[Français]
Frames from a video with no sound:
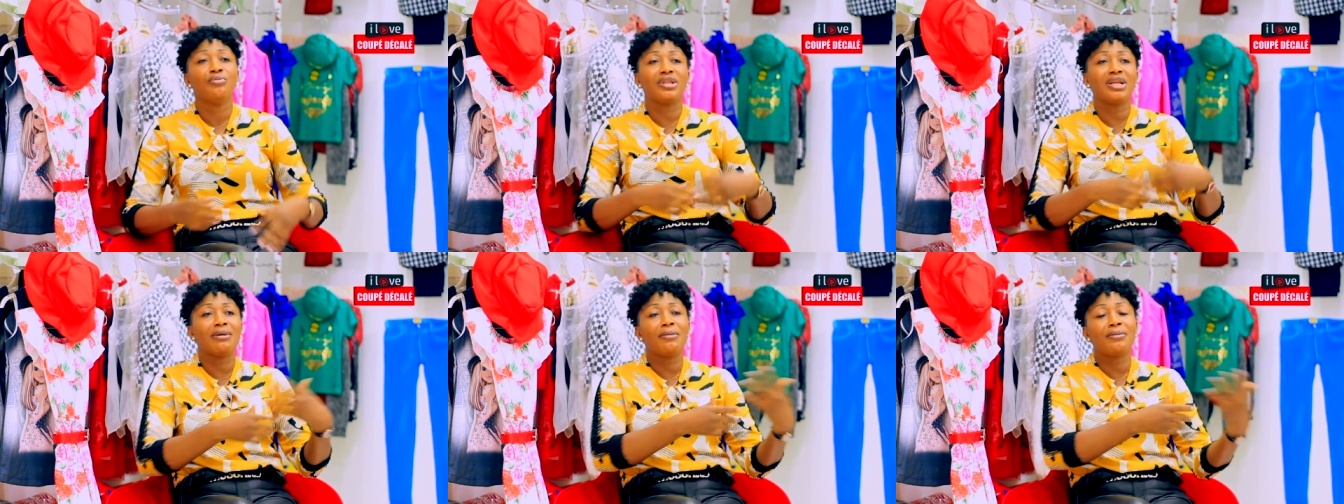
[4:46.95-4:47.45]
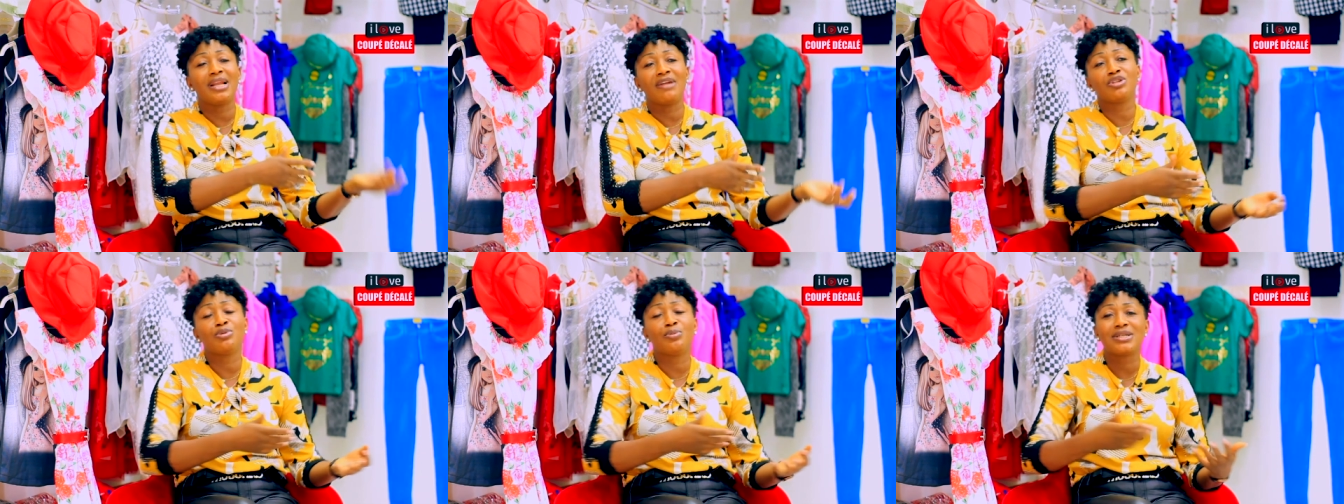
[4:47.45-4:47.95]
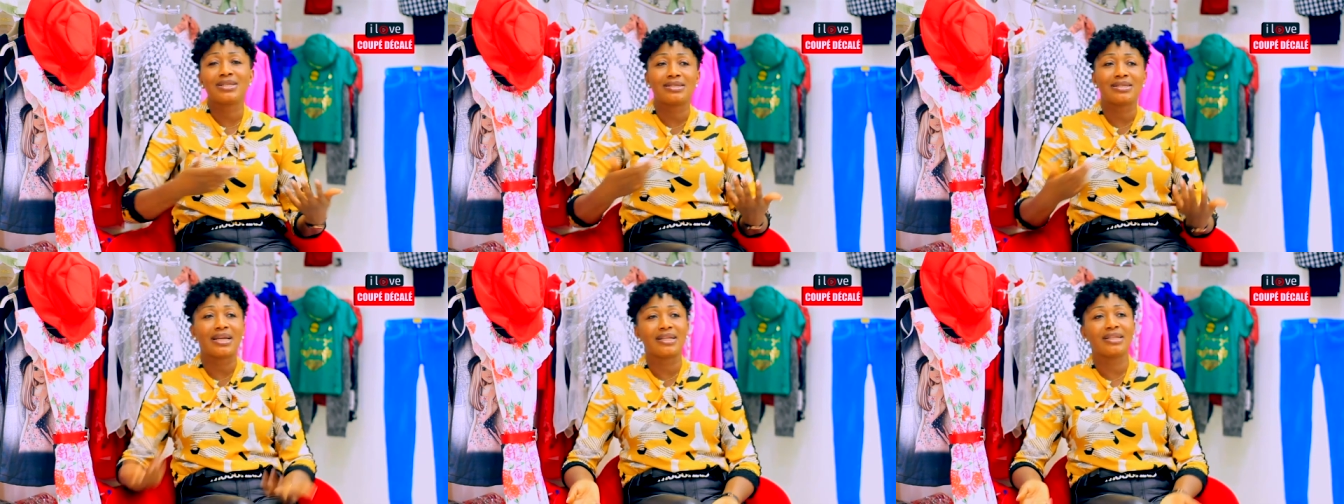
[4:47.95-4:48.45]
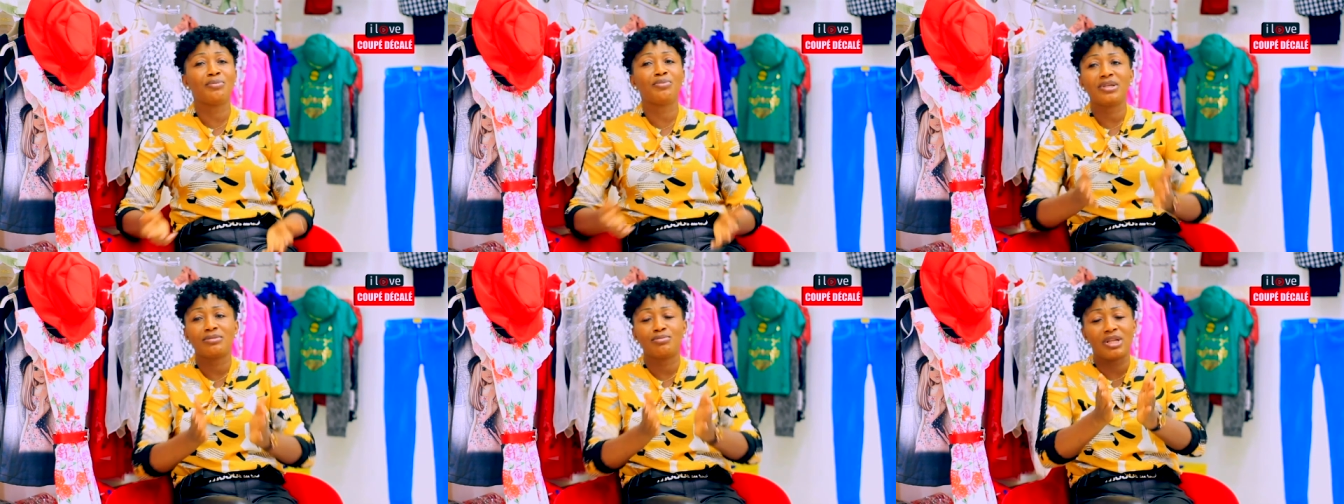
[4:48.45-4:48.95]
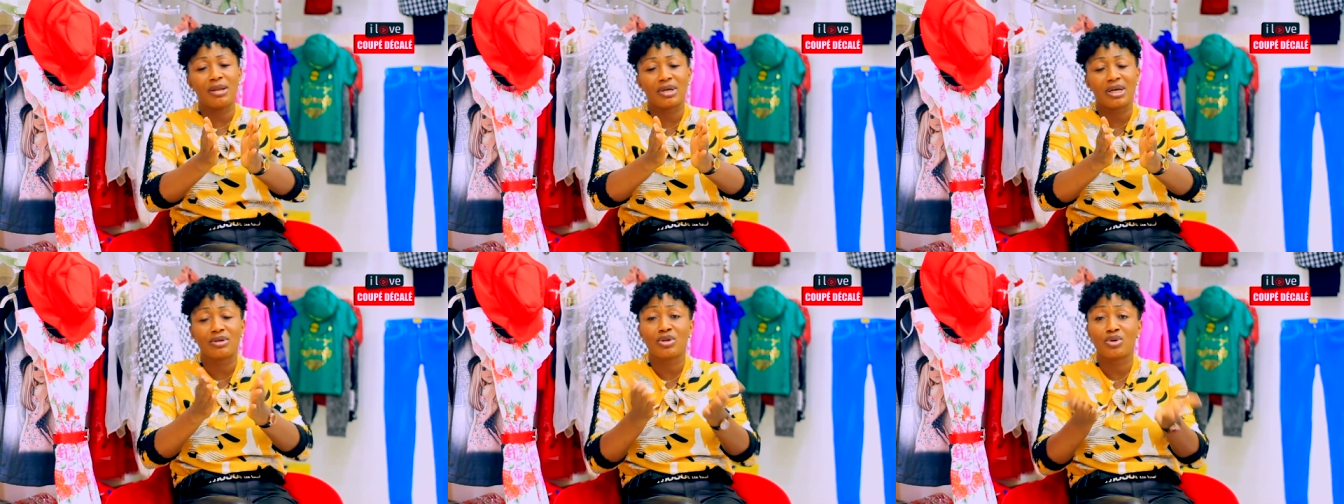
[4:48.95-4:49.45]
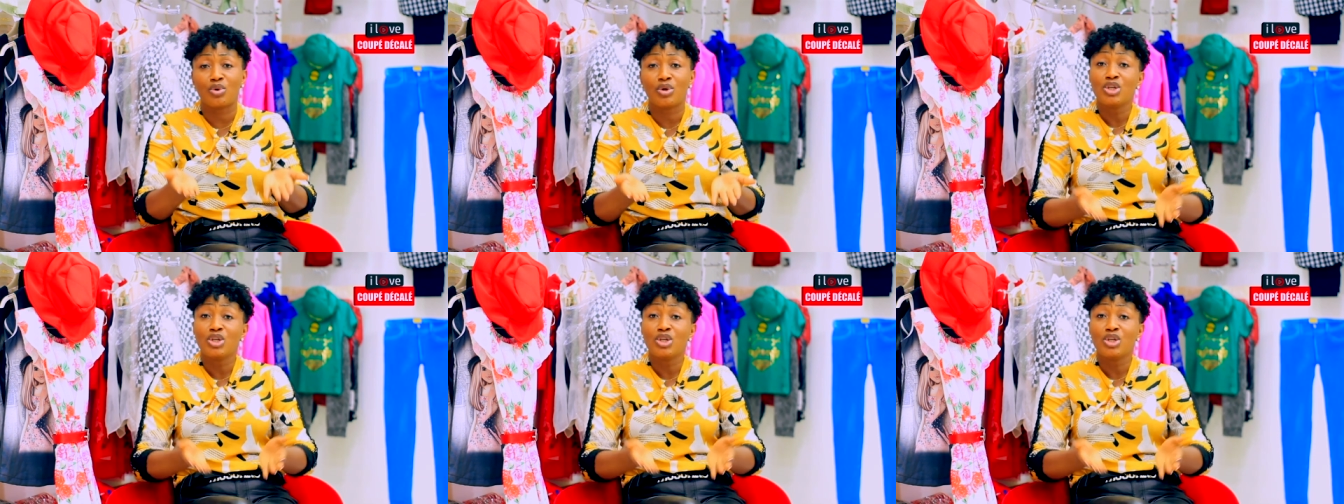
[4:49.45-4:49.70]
peut-être là-bas, peut-être la voiture va s'arrêter, peut-être le...